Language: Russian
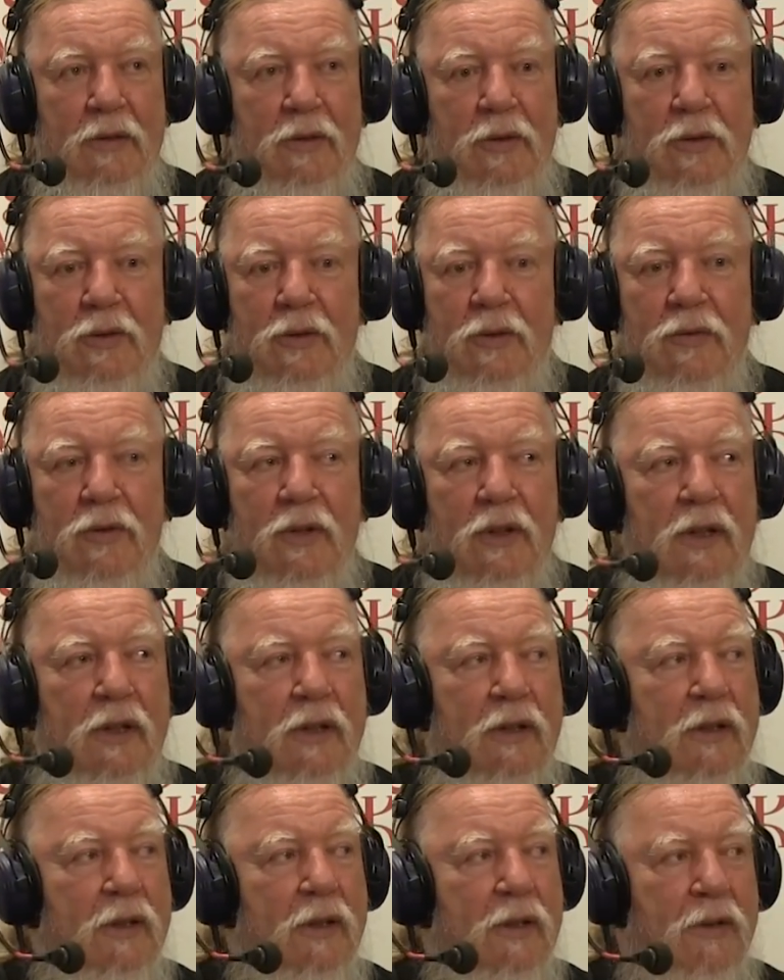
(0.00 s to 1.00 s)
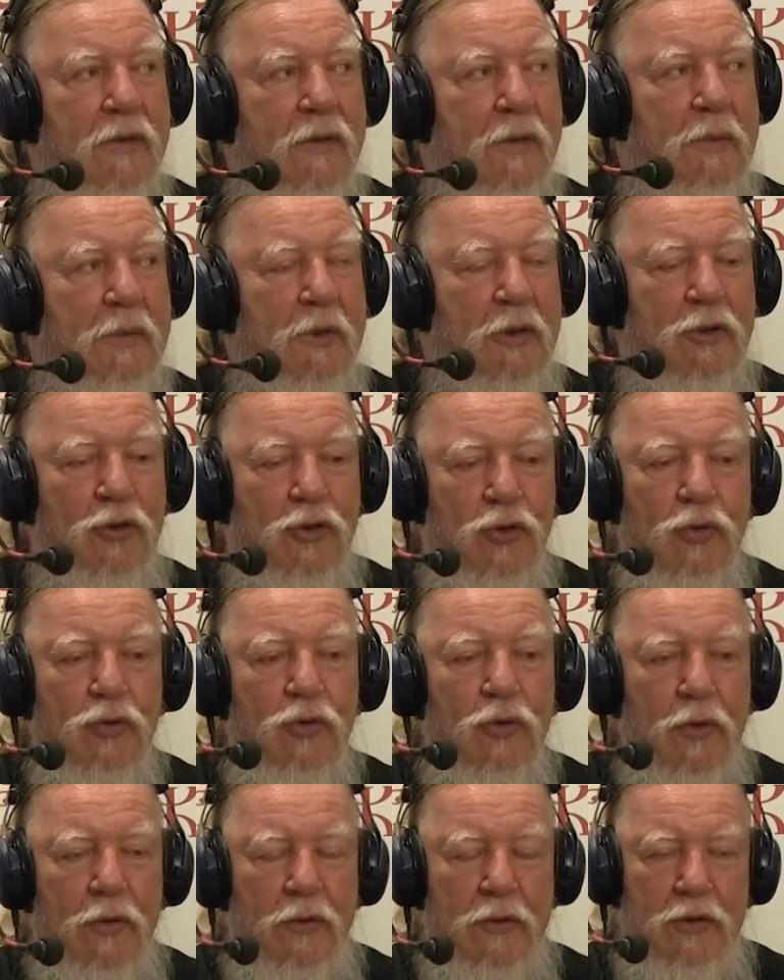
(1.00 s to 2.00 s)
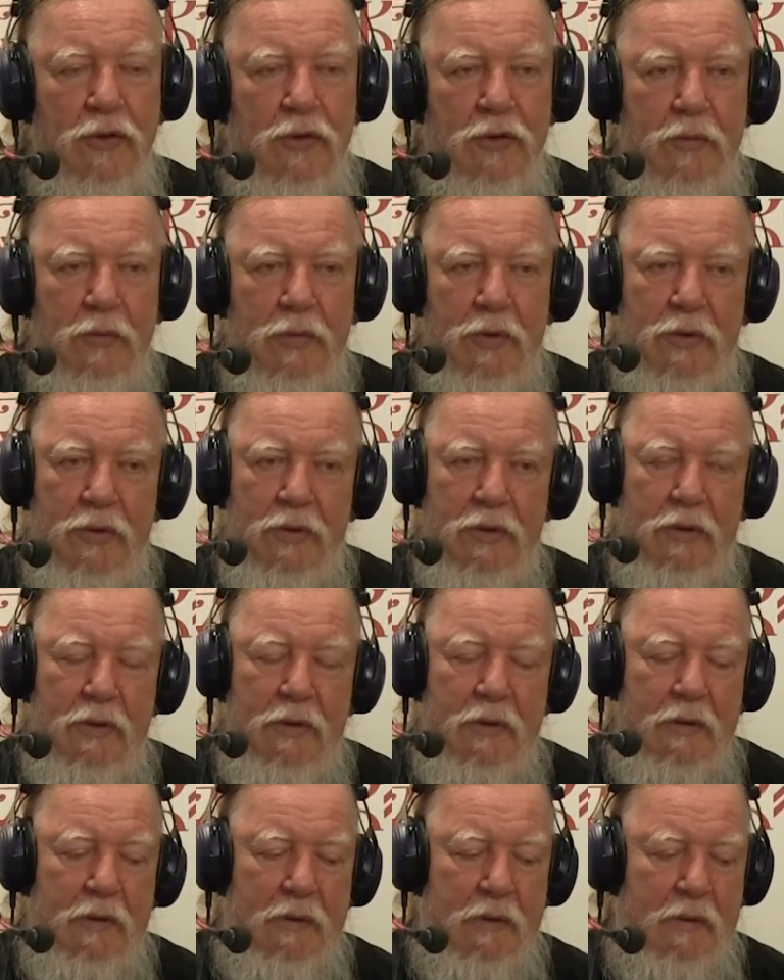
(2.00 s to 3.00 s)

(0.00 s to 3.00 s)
Все это выглядит вообще чудовищно просто.